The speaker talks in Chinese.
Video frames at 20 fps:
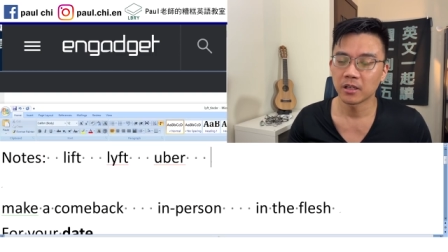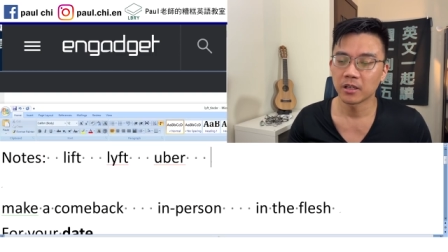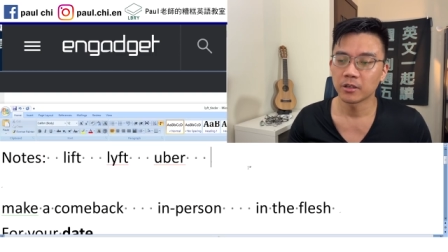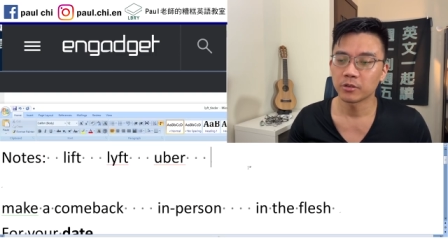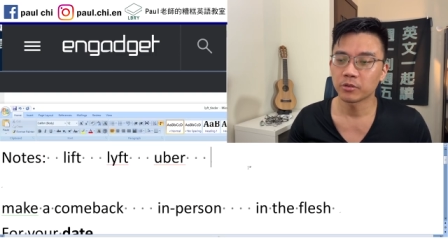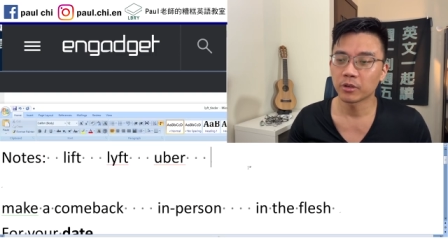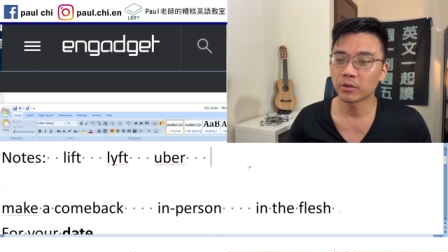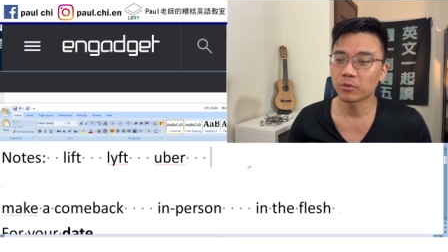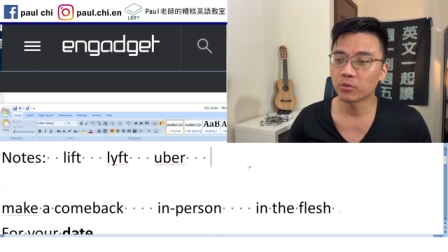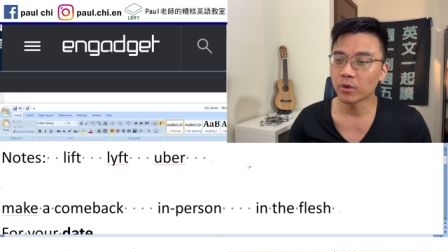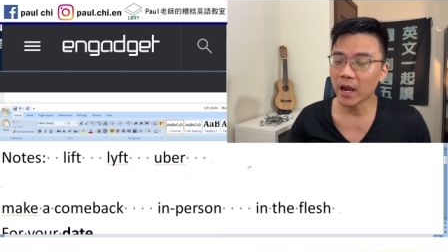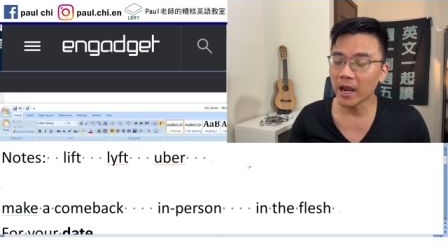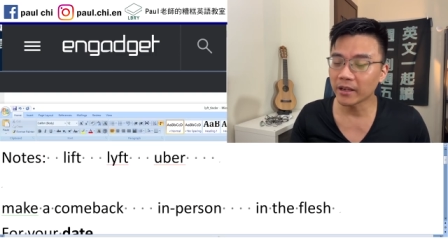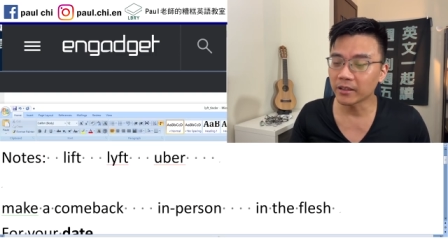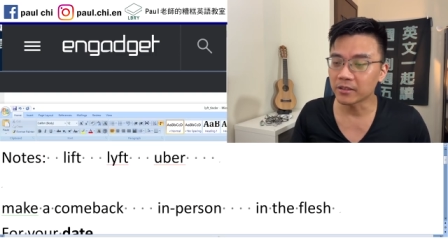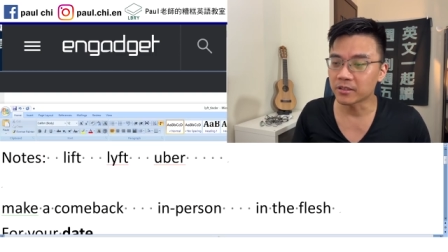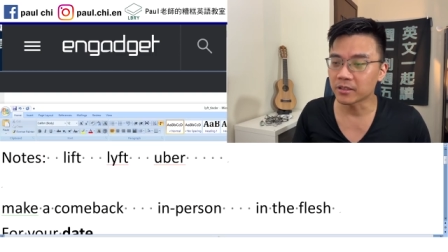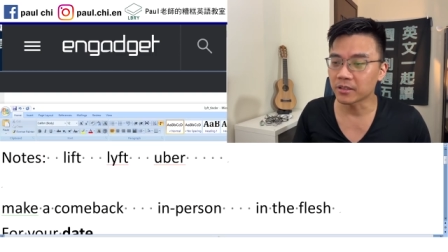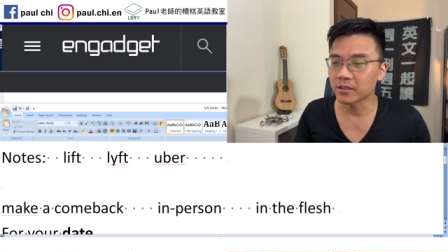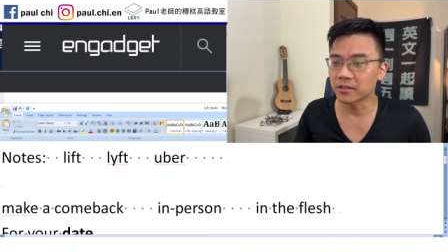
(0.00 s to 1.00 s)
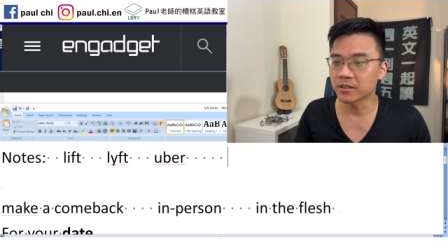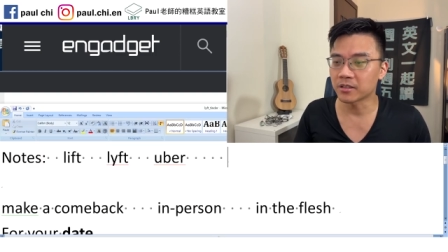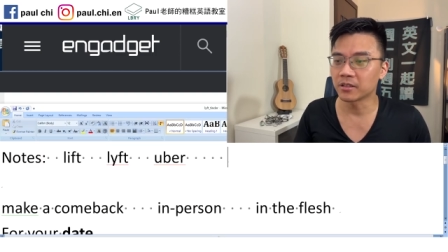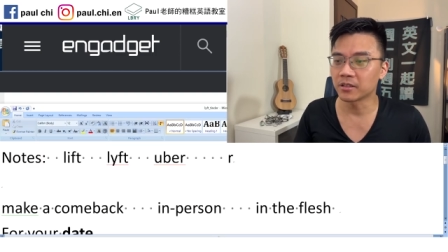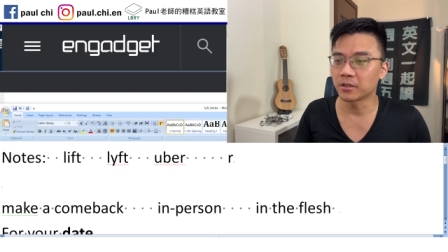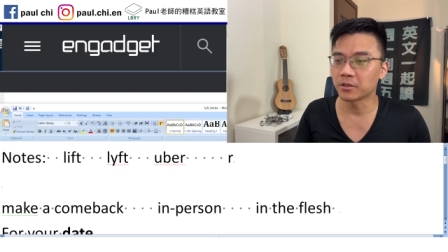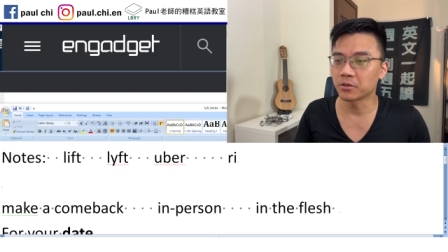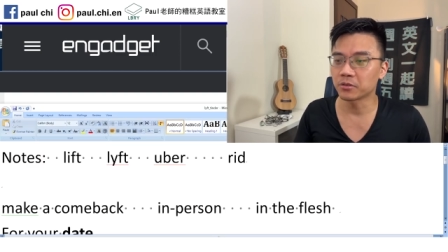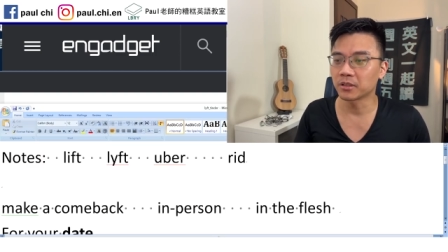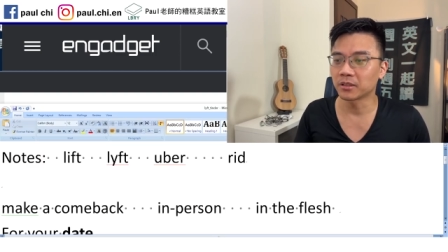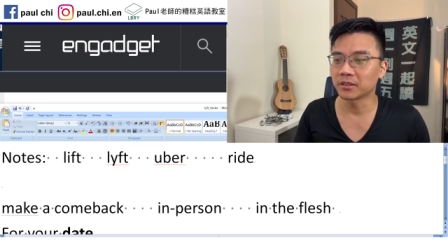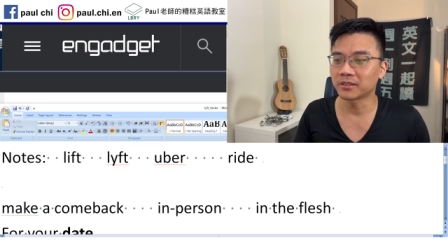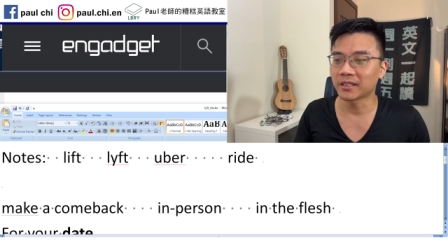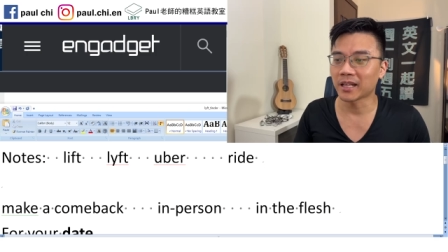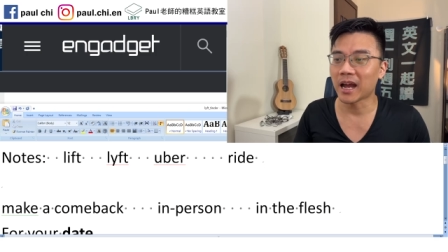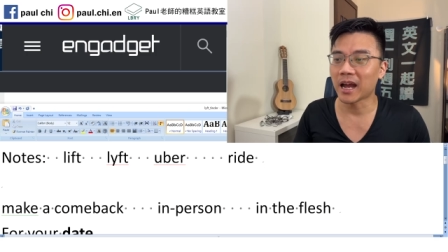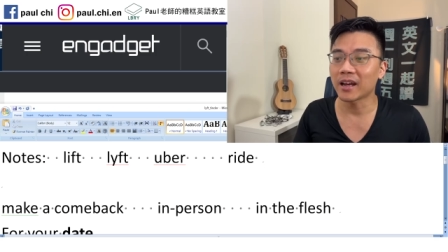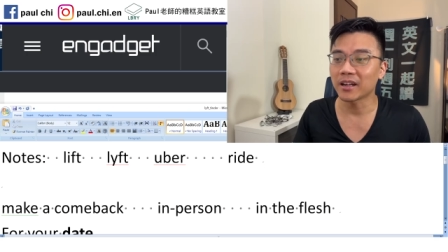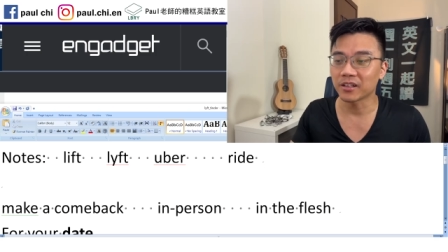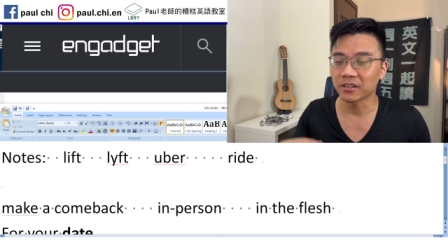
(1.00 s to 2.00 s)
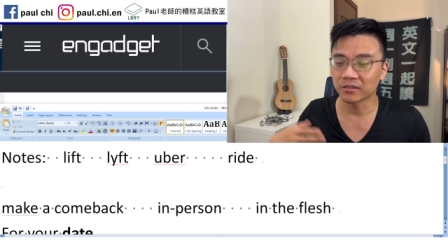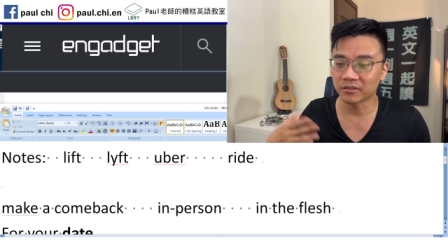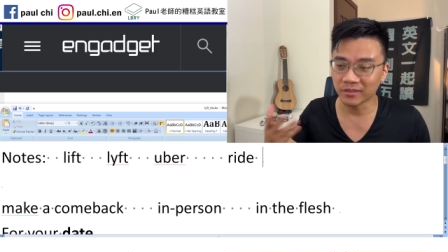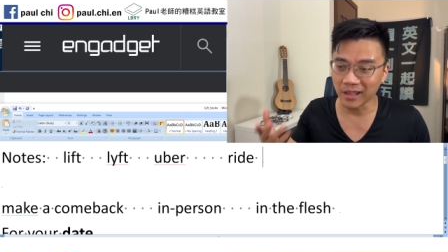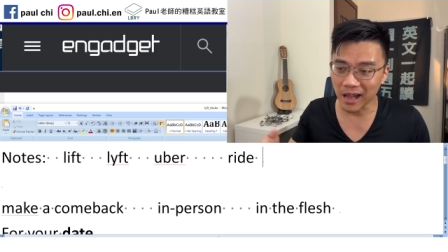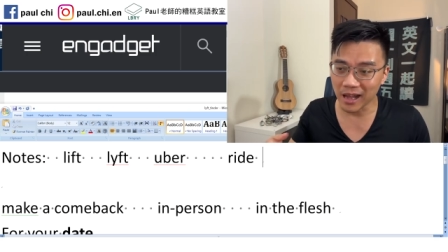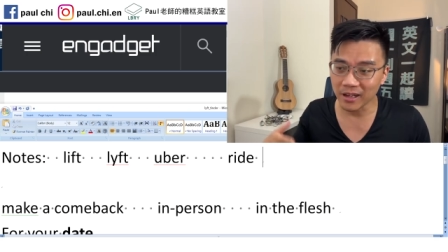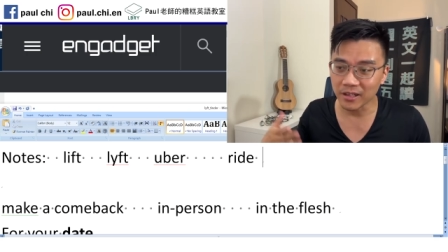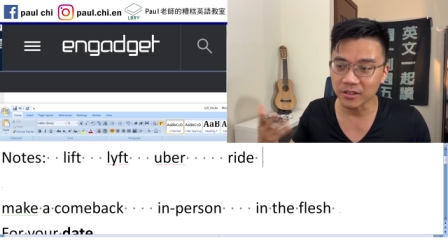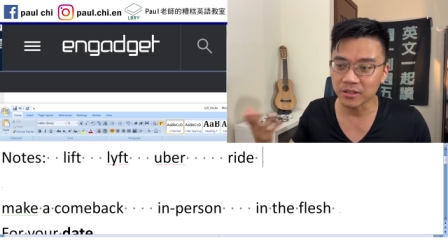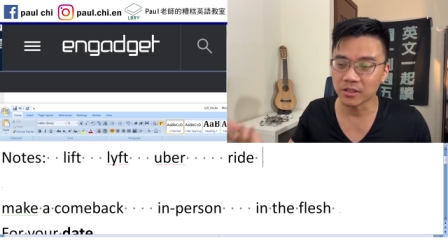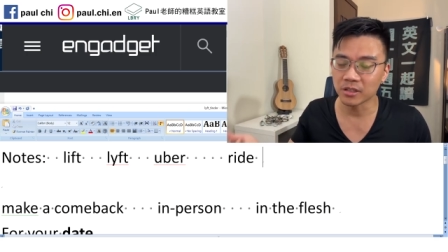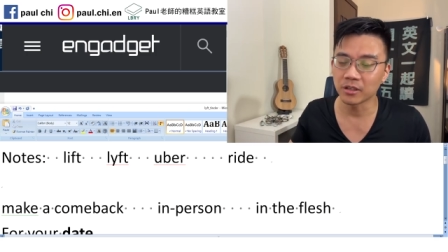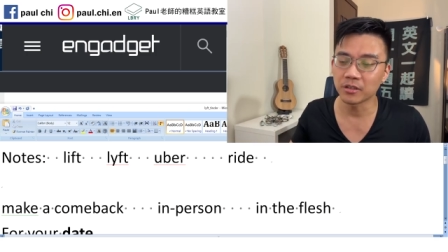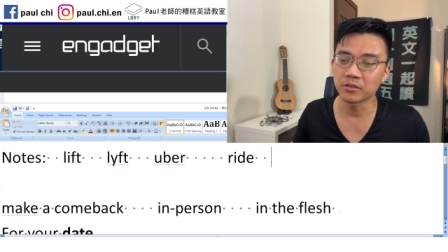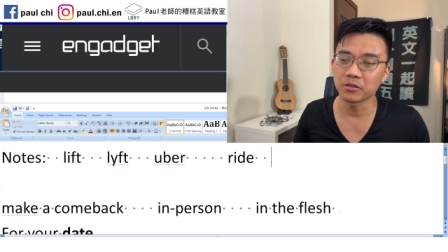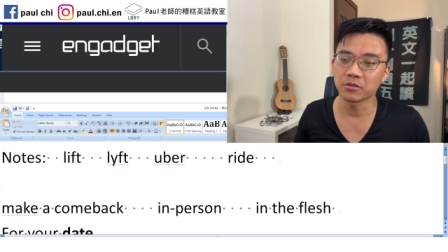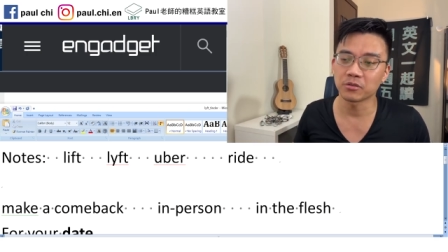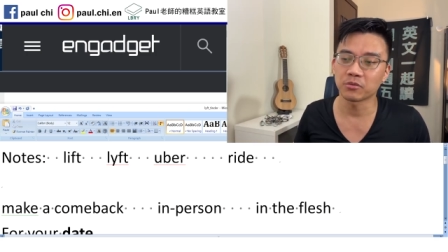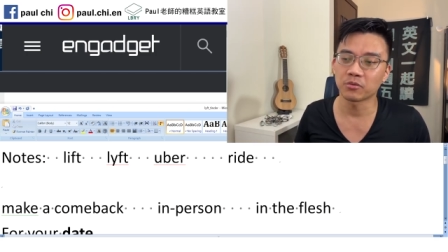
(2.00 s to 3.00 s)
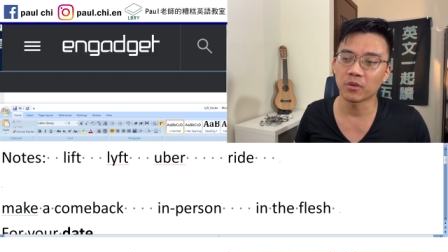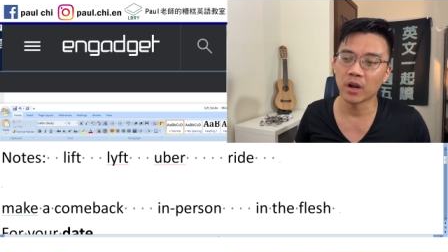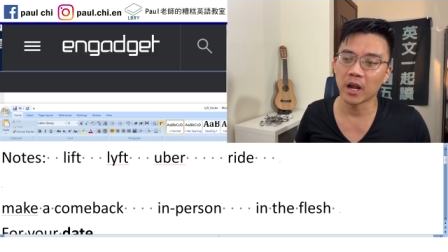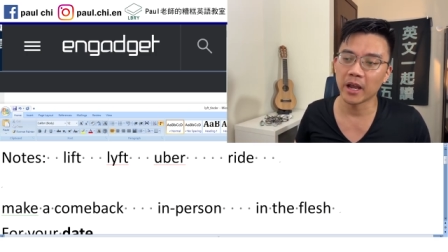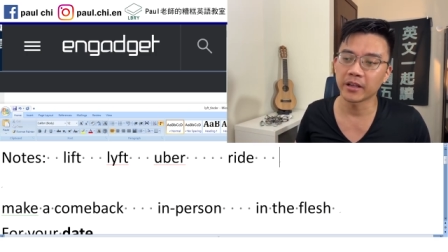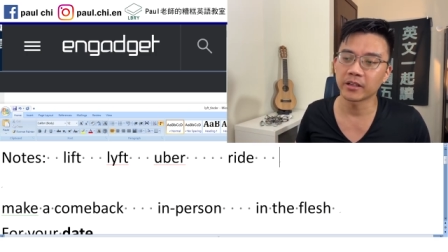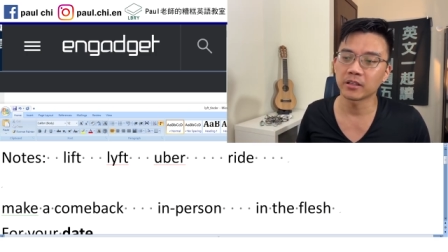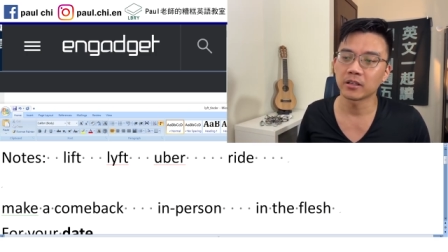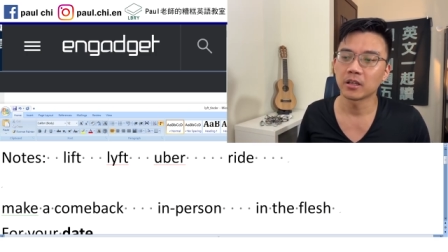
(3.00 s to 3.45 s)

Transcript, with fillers: 所以 ride 这个字呢，就是搭个搭个车就是 ride。